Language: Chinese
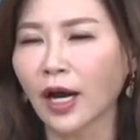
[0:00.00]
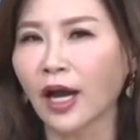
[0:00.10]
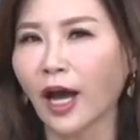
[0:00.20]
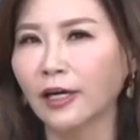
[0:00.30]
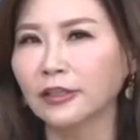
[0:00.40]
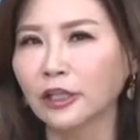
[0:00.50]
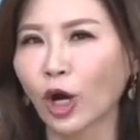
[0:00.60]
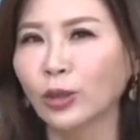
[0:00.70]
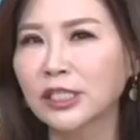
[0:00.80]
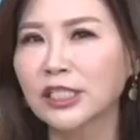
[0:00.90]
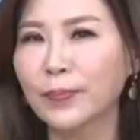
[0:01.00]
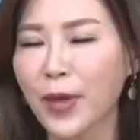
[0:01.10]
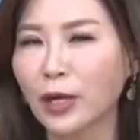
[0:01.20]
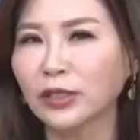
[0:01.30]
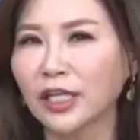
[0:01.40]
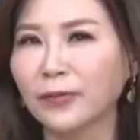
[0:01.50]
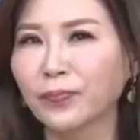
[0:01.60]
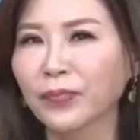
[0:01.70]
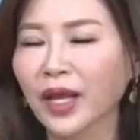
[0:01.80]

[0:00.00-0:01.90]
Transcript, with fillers: 很好的投资标的，